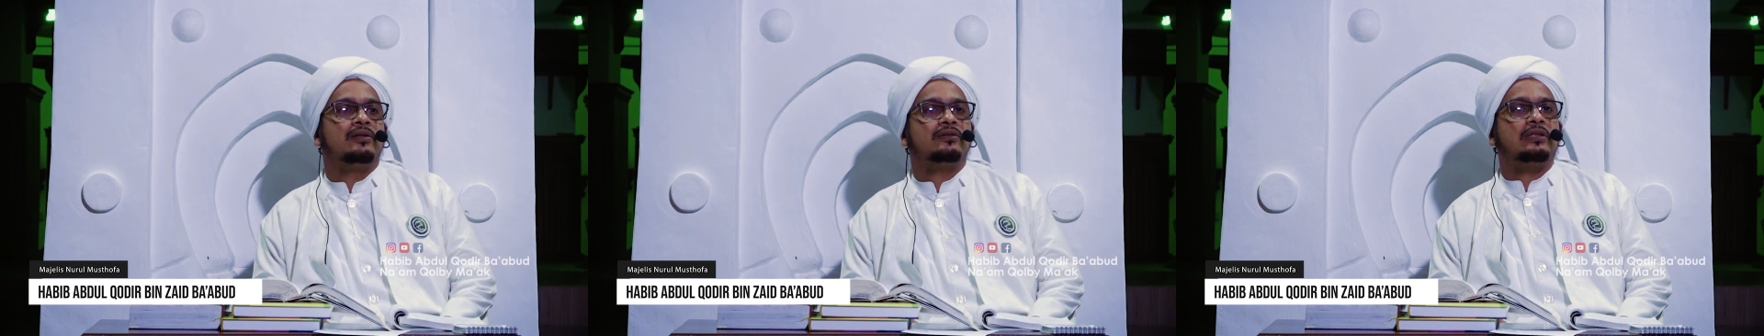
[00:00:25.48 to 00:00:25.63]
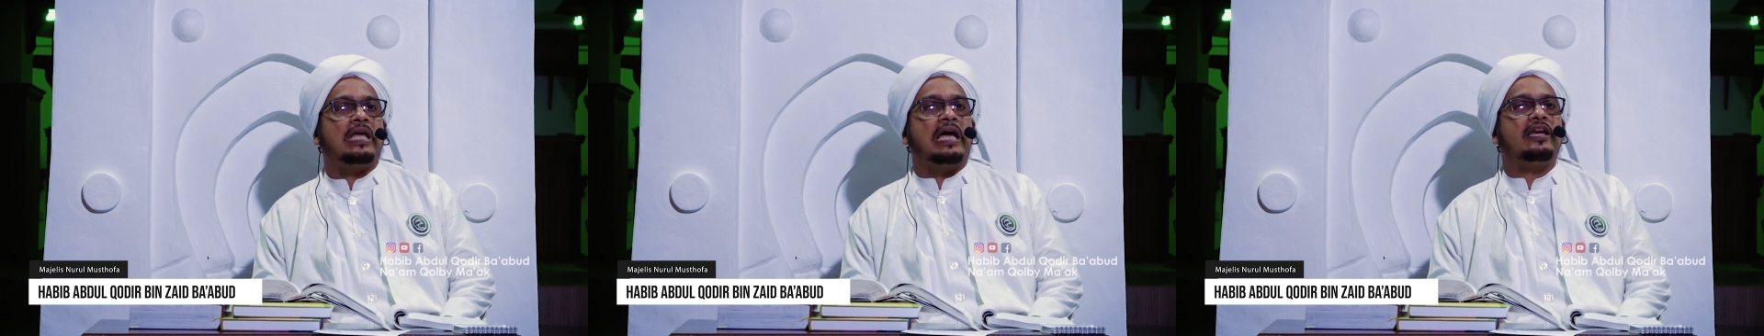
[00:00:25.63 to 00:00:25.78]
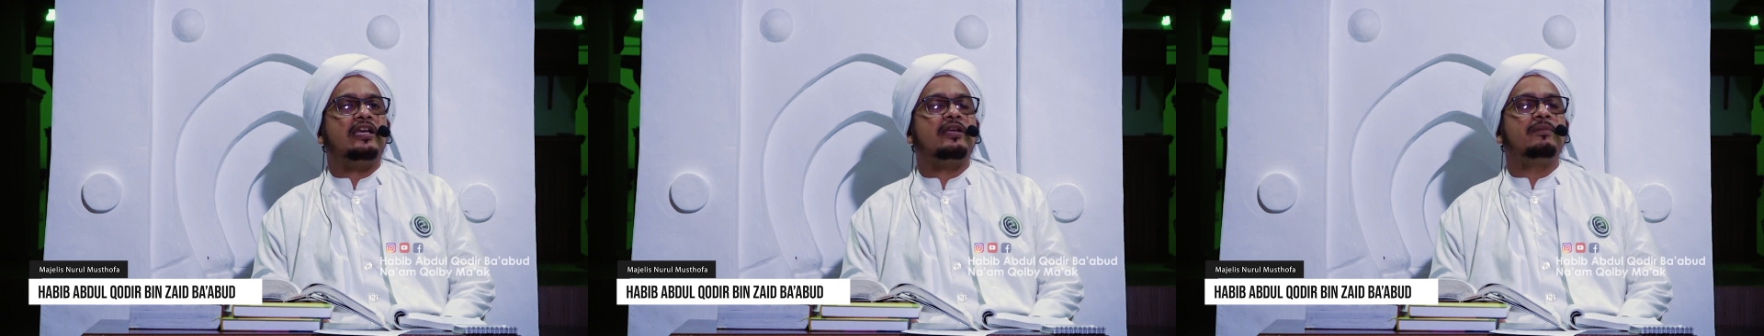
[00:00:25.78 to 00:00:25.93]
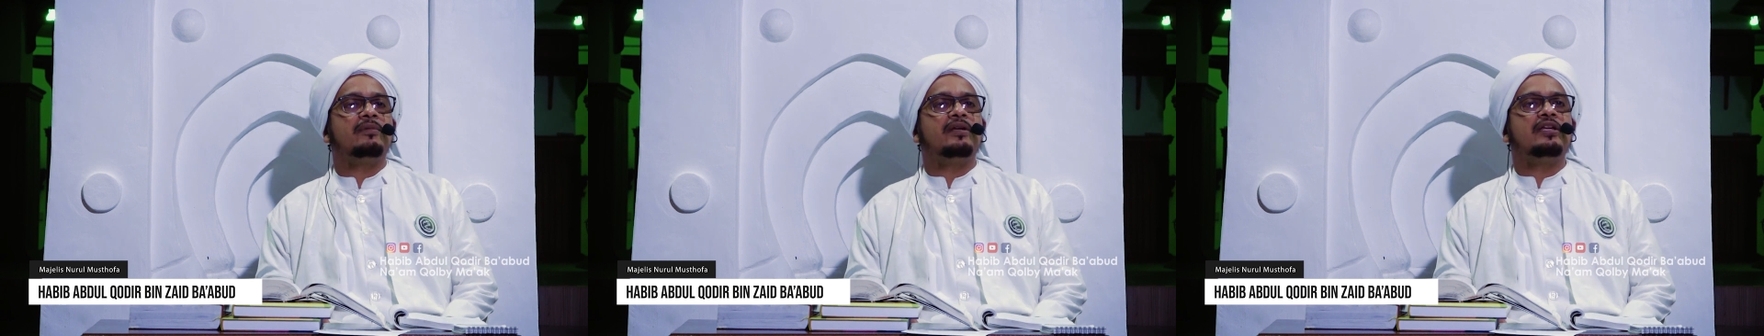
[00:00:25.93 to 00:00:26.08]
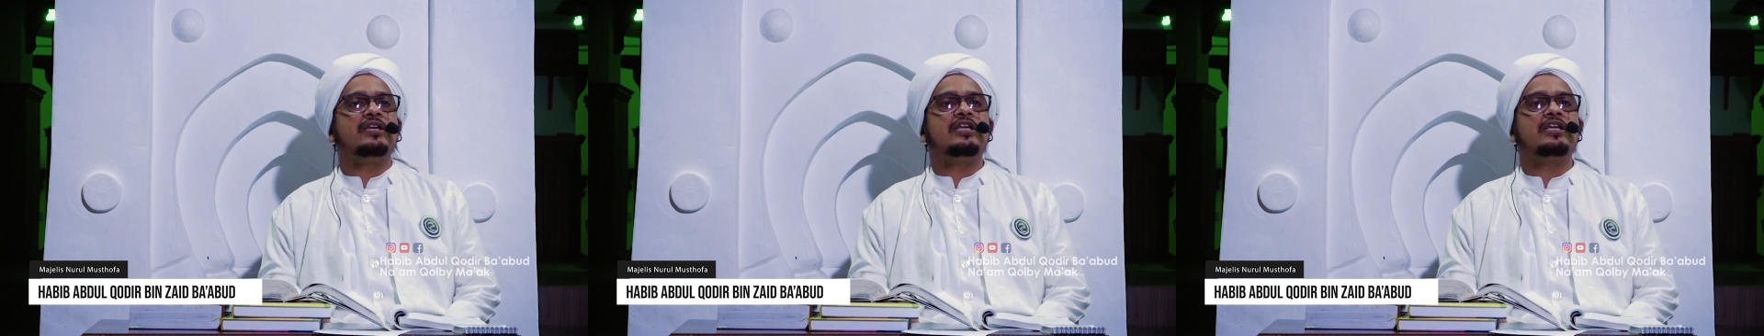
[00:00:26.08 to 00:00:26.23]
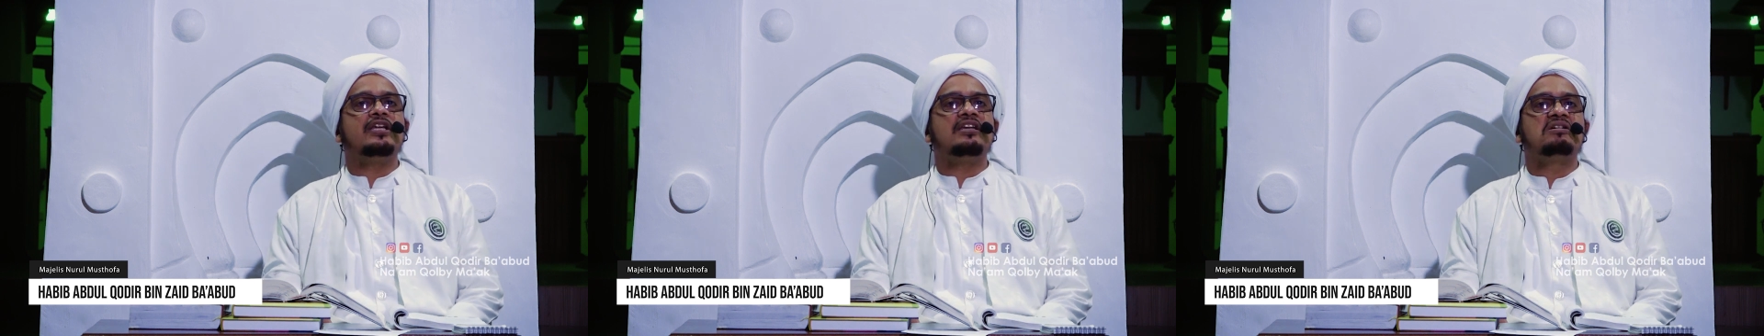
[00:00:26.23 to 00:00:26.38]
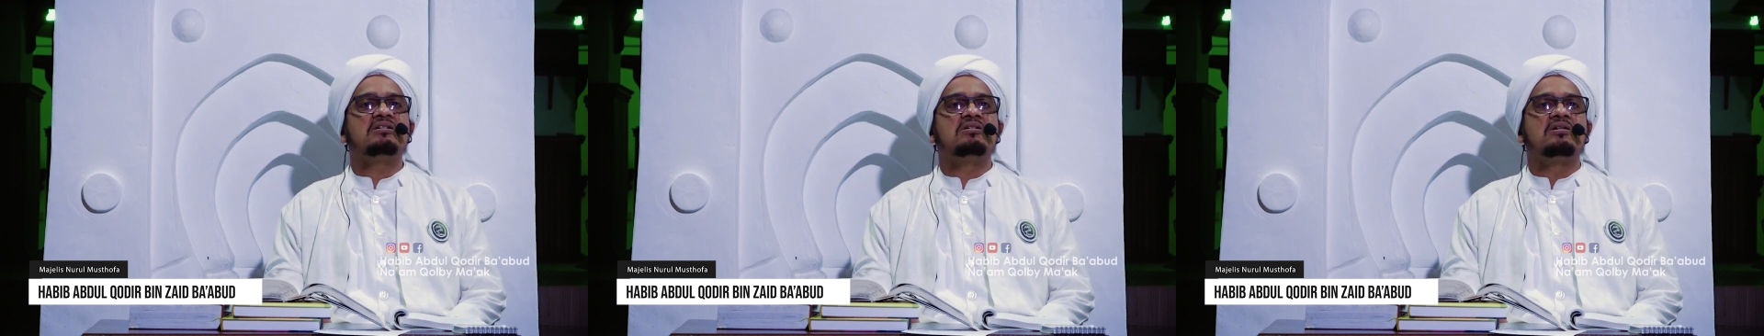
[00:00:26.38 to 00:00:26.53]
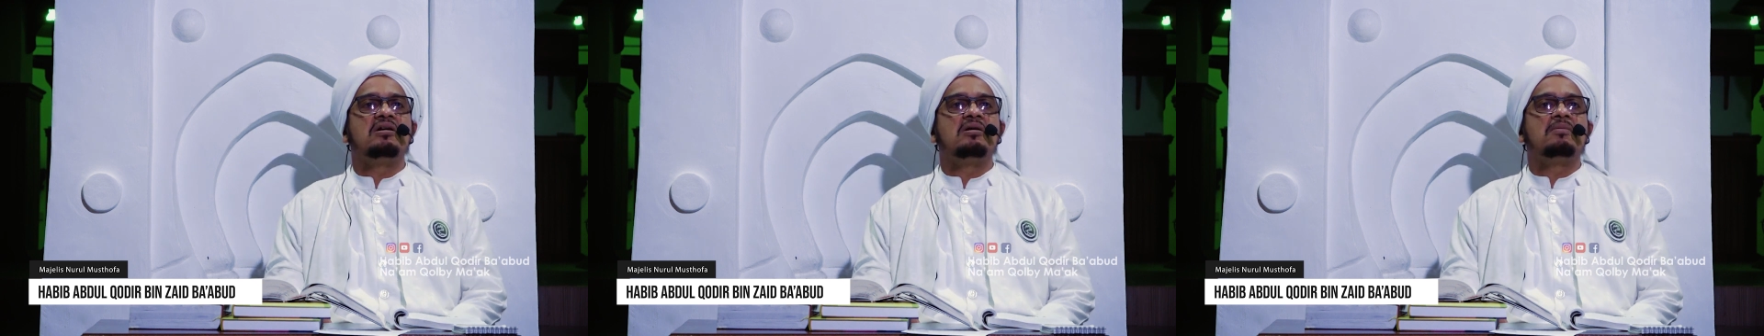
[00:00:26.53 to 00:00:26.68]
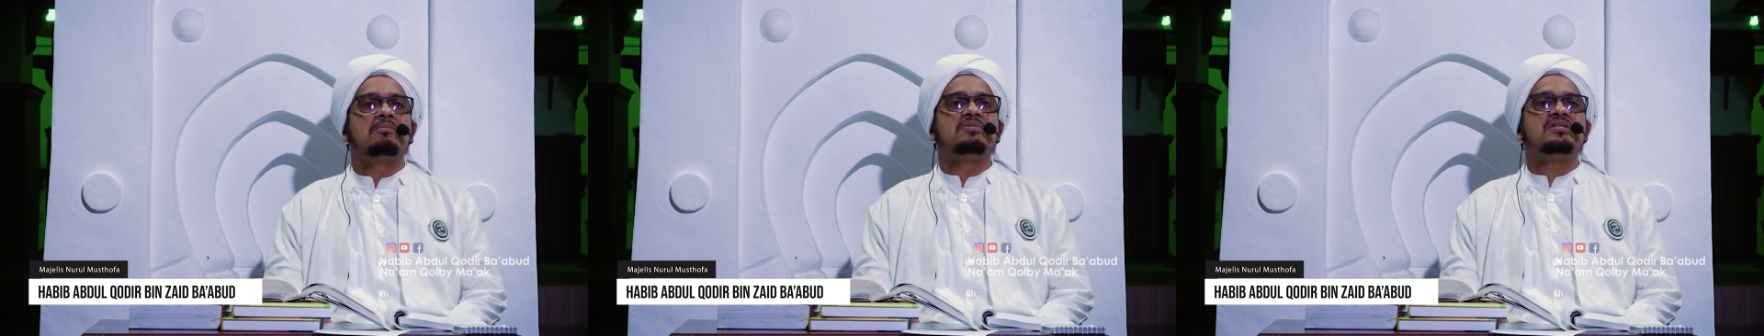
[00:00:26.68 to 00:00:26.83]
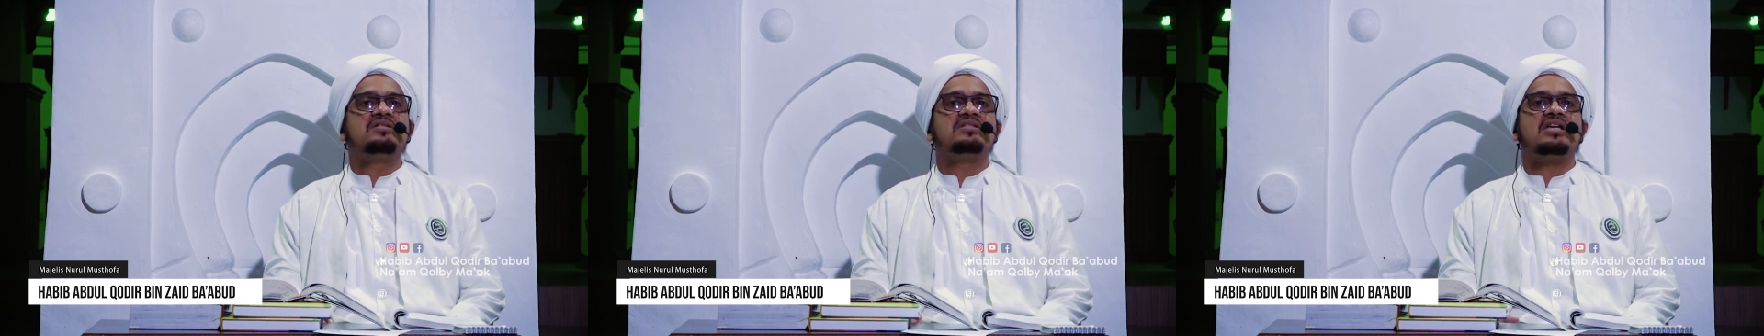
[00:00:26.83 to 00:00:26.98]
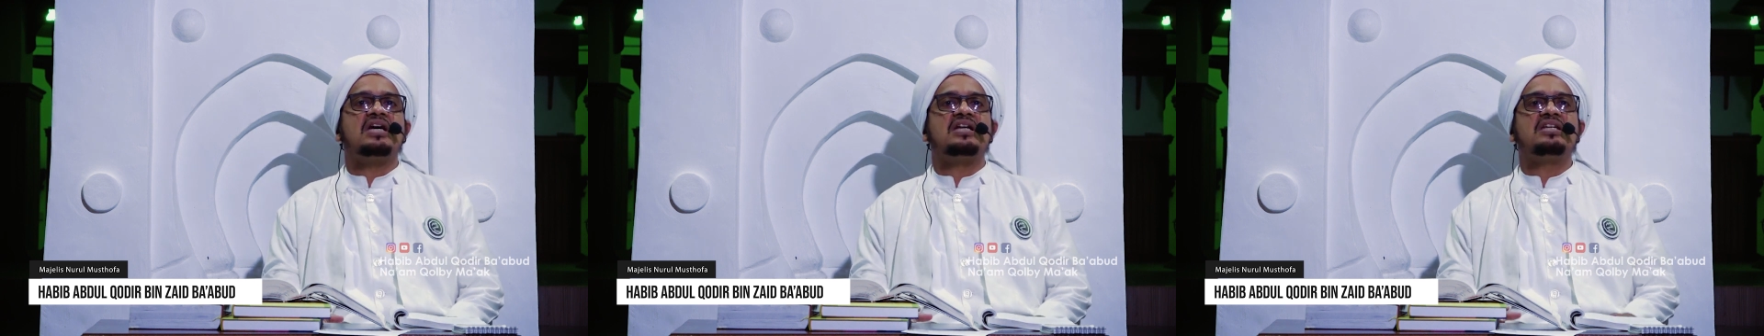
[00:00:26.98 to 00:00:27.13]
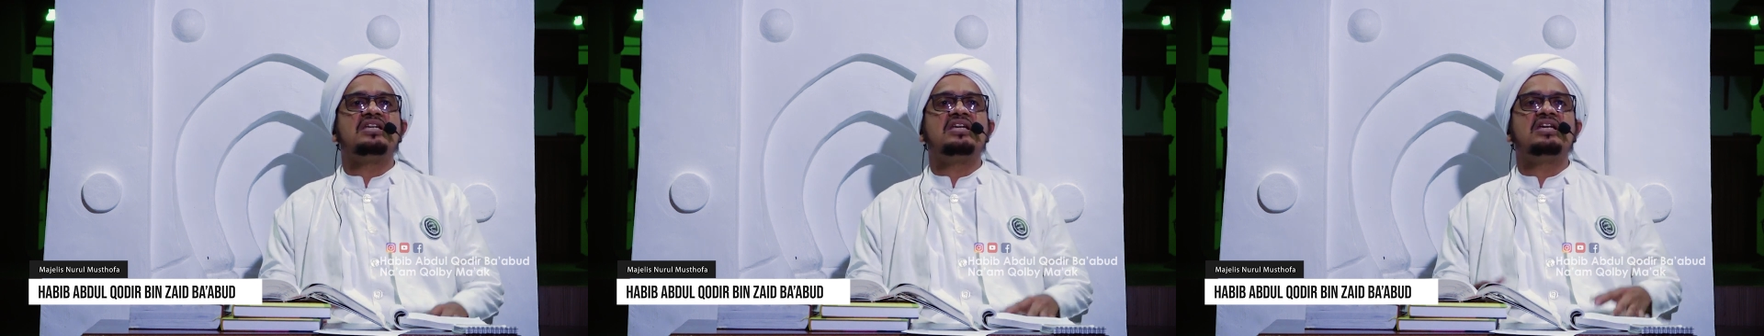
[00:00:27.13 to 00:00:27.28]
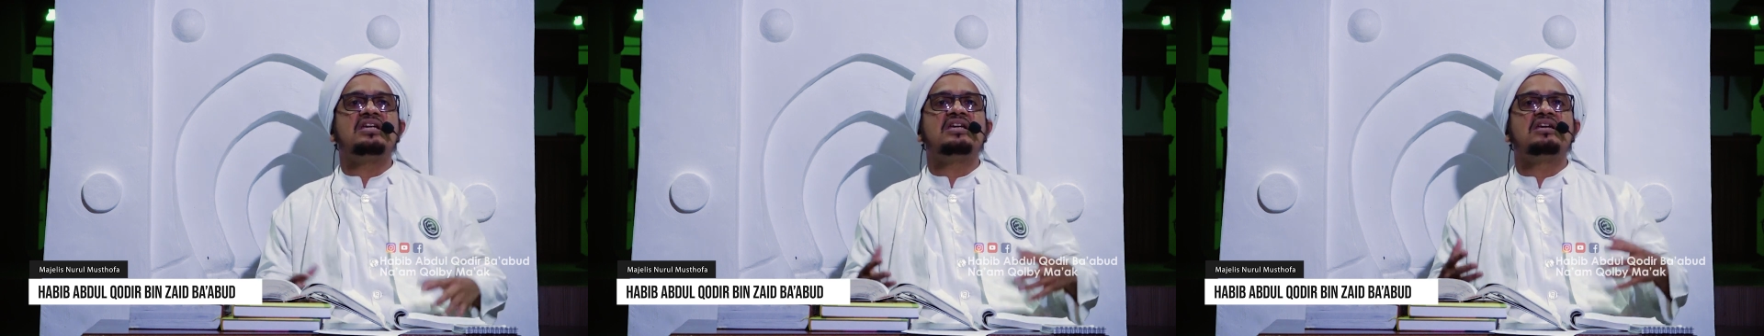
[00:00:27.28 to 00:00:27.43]
Tarim ini
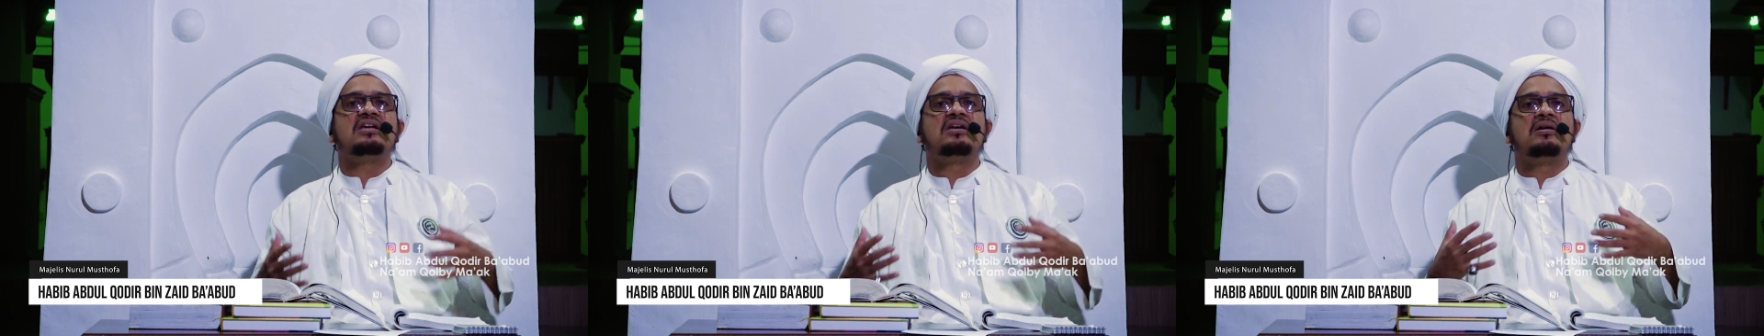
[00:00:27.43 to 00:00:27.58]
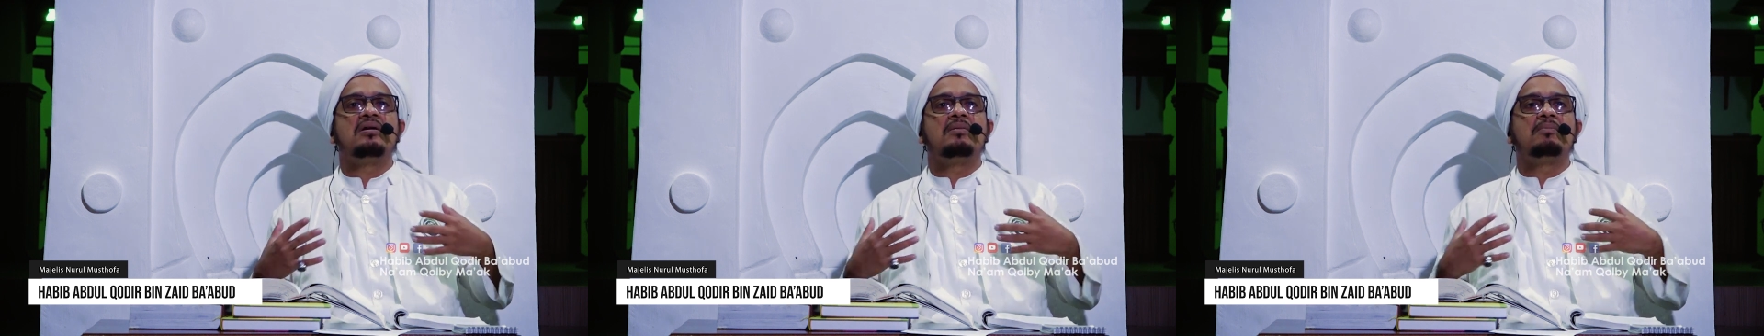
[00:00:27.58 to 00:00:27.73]
menjadi